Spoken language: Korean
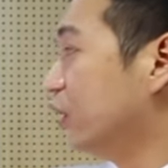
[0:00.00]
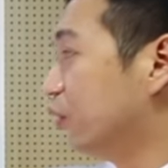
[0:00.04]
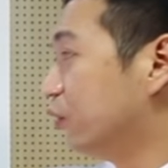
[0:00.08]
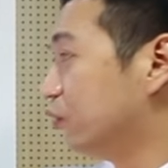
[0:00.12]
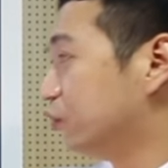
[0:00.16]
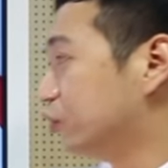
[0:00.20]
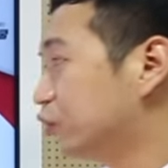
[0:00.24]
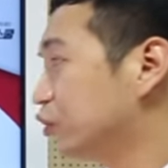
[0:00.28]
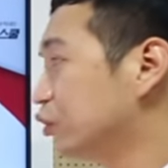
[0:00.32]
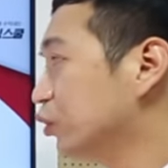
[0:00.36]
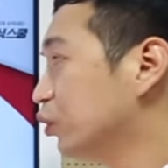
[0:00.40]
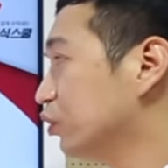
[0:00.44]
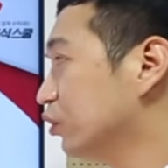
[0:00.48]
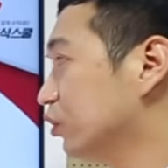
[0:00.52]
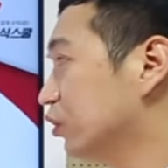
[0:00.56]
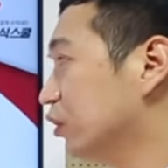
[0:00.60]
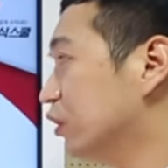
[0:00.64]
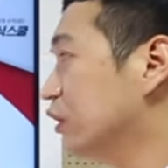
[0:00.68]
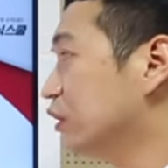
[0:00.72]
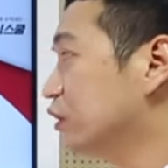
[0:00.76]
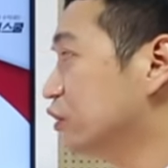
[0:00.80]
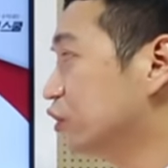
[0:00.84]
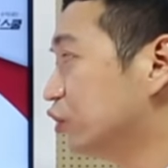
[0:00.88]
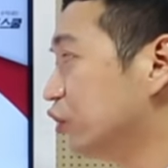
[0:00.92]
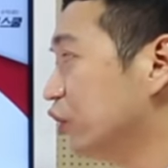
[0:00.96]
수,
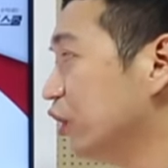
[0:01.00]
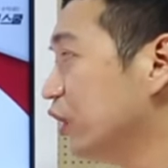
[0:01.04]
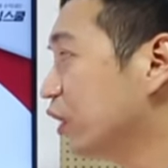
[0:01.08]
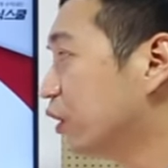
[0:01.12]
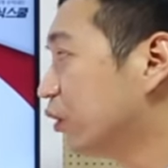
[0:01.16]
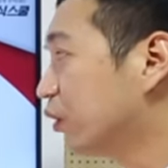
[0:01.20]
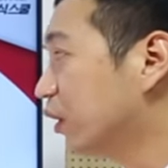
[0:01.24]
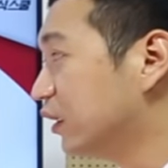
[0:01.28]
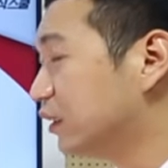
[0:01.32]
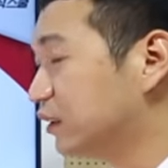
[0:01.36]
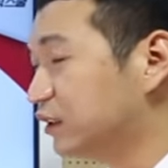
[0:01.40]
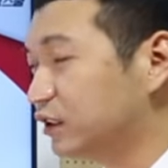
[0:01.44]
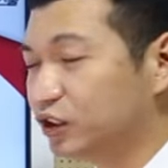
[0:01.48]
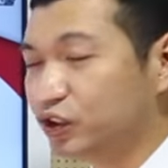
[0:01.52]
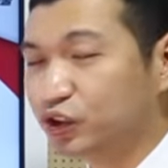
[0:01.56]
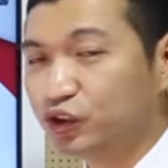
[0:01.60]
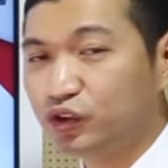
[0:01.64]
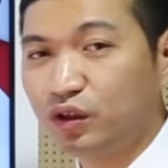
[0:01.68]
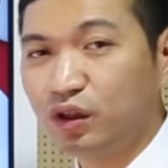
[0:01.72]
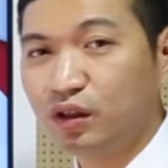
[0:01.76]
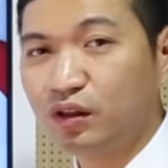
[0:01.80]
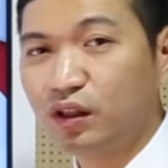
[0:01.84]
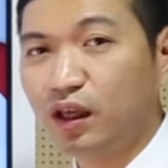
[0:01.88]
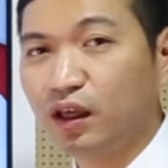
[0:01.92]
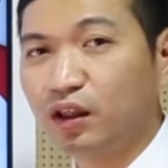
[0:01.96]
수익과
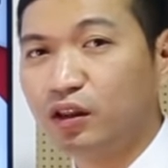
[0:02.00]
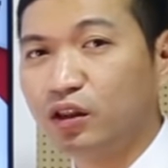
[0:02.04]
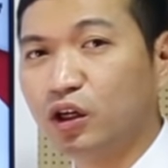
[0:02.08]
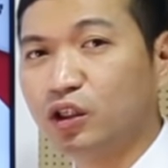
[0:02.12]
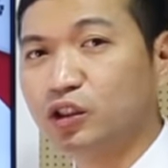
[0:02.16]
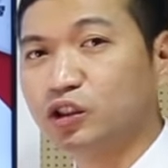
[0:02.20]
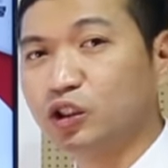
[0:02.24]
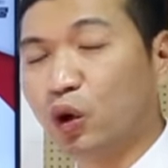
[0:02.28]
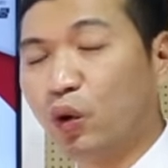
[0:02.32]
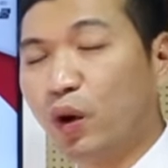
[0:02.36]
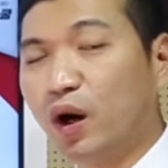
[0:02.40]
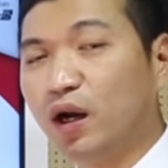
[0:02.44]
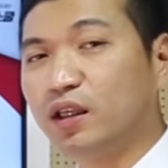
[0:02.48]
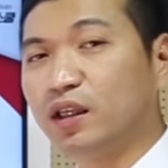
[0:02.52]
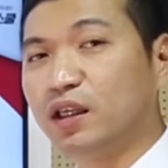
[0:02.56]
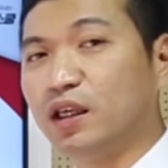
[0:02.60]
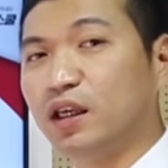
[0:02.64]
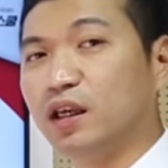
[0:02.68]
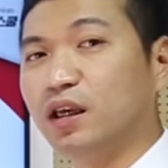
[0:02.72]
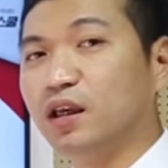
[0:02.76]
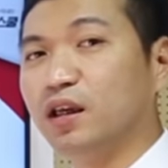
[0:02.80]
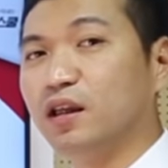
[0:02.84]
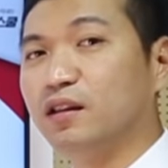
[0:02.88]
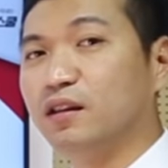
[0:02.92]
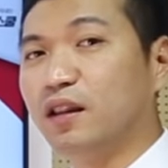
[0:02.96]
지출에 대해서
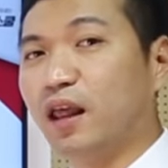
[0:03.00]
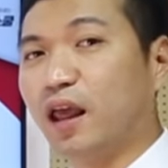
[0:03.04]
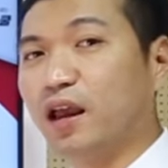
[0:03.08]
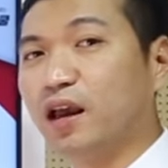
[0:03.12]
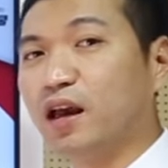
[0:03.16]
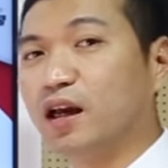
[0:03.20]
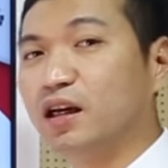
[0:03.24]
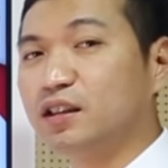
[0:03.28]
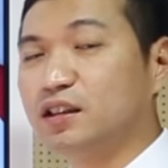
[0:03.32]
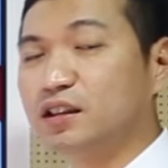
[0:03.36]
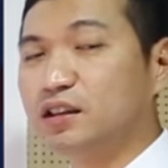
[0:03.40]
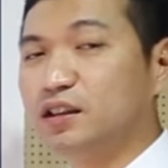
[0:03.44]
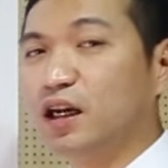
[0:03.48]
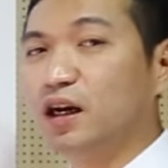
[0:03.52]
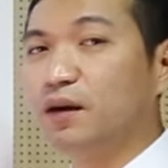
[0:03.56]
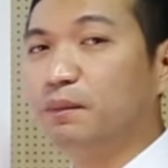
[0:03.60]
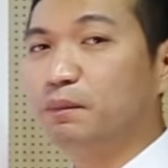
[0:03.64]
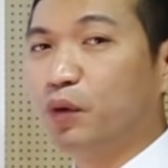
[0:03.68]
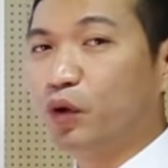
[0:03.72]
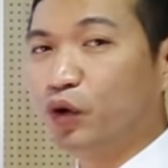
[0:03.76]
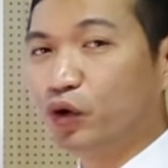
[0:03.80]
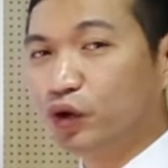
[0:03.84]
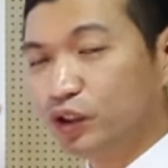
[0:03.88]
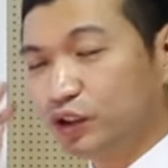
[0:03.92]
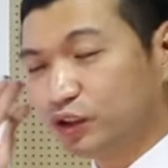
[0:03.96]
정확히 내가
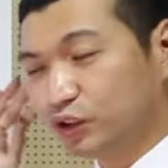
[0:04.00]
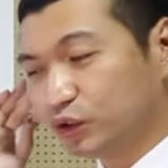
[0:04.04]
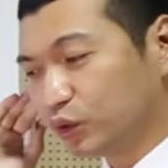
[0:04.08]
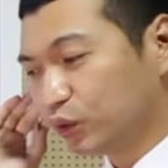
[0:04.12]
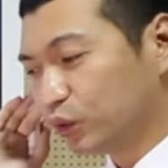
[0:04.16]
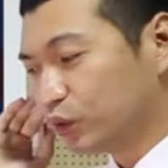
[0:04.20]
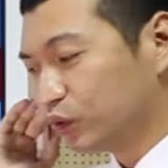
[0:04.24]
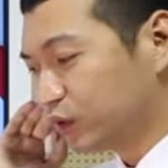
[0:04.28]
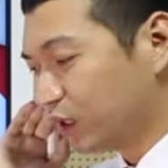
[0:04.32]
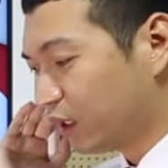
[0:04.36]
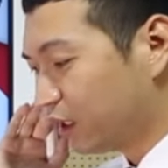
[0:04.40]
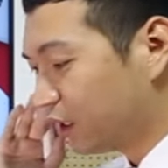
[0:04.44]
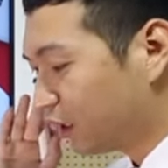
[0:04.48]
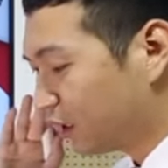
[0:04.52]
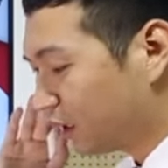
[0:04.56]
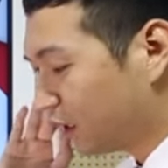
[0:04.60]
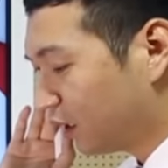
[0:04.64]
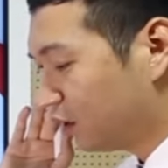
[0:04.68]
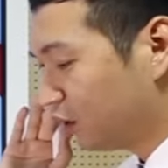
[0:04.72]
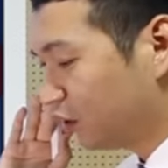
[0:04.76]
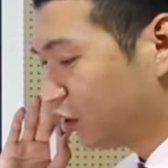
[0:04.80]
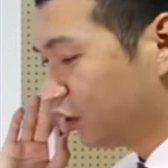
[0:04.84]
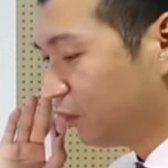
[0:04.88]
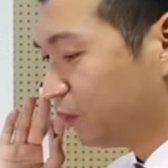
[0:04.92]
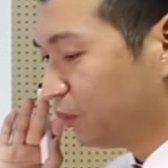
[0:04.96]
그냥 머릿속으로
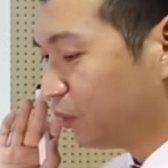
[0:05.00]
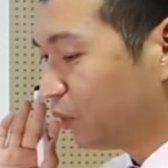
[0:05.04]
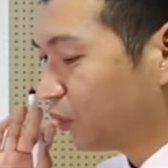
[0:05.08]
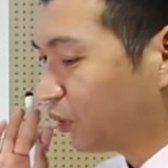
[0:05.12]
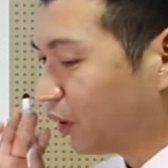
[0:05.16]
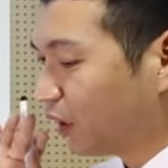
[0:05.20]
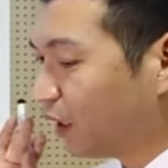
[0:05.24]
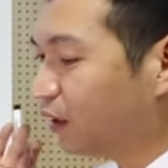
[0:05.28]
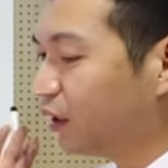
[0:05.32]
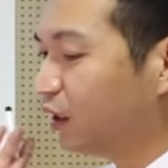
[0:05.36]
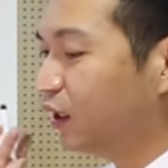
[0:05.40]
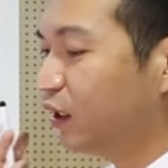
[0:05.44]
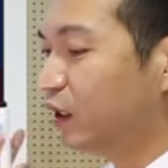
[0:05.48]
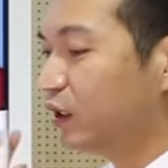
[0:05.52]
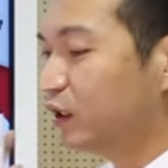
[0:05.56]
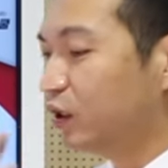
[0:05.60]
생각하는 것보다